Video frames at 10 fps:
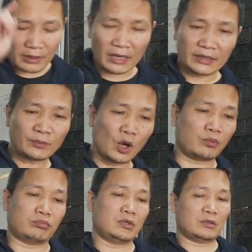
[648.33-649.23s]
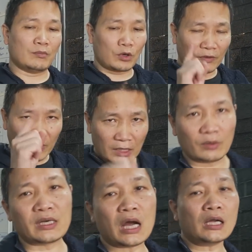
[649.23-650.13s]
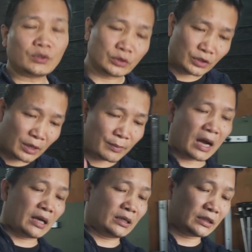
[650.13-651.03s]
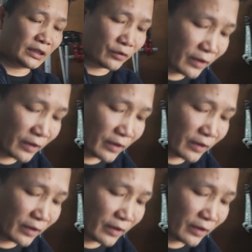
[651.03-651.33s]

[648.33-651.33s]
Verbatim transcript: cái tiếp tục một cái vật liệu nữa tôi cho các bạn giới thiệu